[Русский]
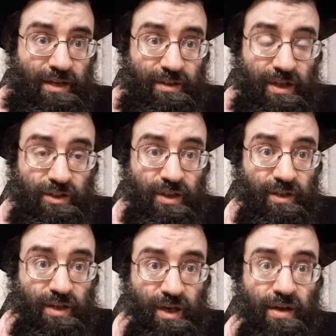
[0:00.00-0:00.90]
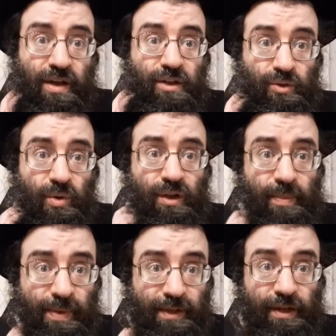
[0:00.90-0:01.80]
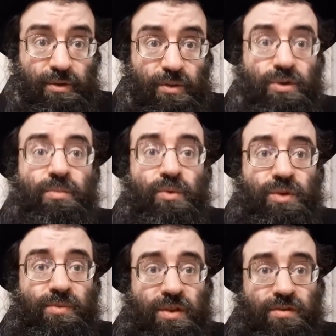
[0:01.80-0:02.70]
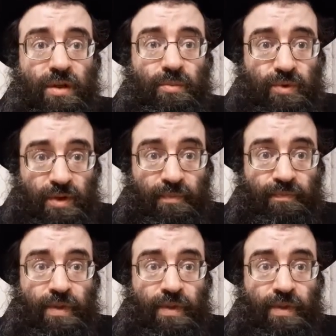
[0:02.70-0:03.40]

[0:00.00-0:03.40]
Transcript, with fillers: иначе это не цуратопетах, то, что мы учим здесь в Талмуде.